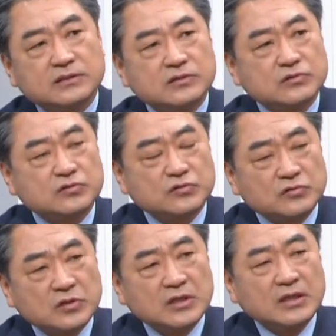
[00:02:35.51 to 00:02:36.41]
그리고
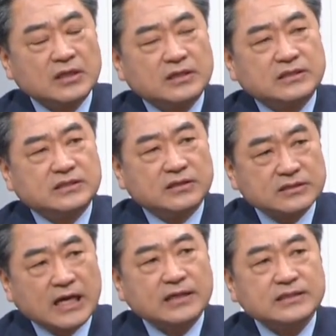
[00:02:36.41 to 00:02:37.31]
또
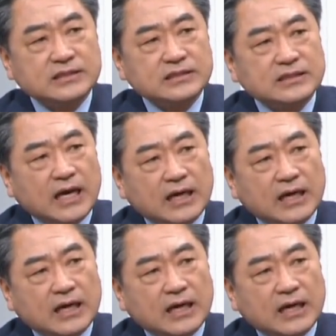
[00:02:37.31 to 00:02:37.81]
여당이